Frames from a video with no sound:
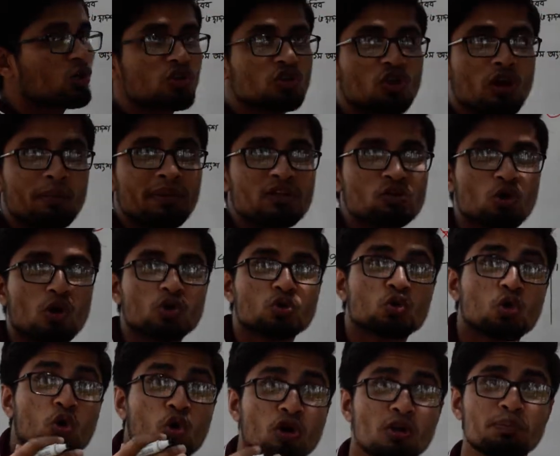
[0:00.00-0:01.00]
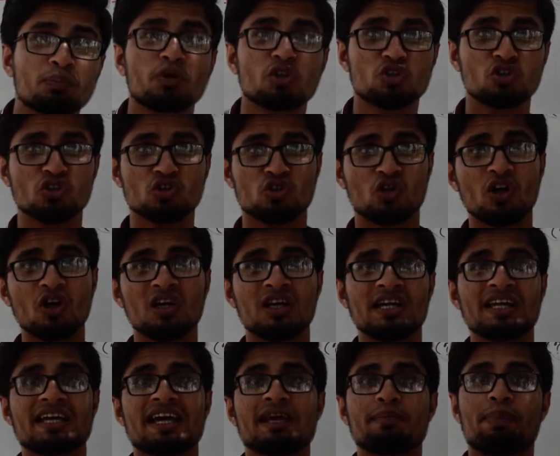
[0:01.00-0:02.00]
করতে হবে যতক্ষণ পর্যন্ত
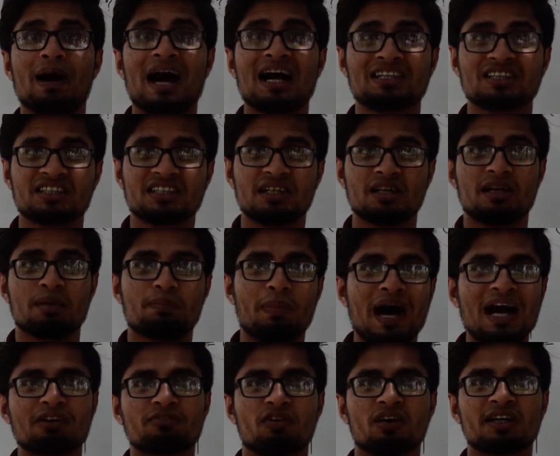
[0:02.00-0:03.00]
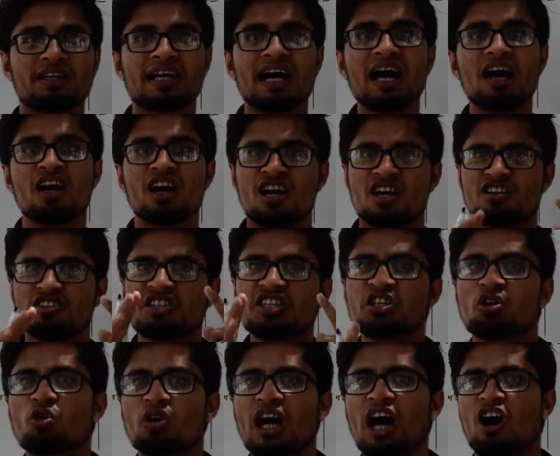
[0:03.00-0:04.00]
এই ভাগ ভাগ ফলটা
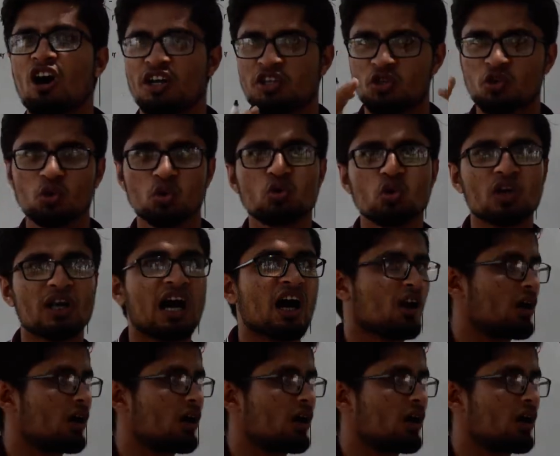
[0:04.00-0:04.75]
জিরো না হয় শূন্য না